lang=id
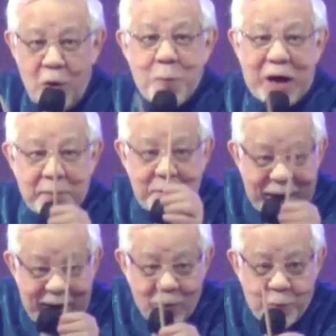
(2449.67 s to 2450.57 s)
Lu makin
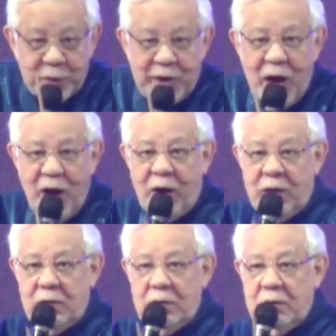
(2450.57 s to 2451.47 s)
pendek umurnya
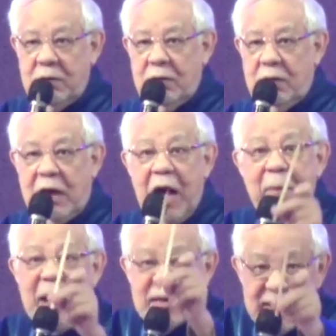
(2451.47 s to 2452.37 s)
kayak
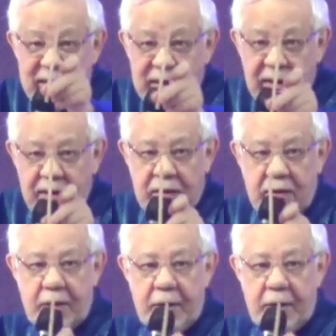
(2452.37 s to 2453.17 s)
pensil.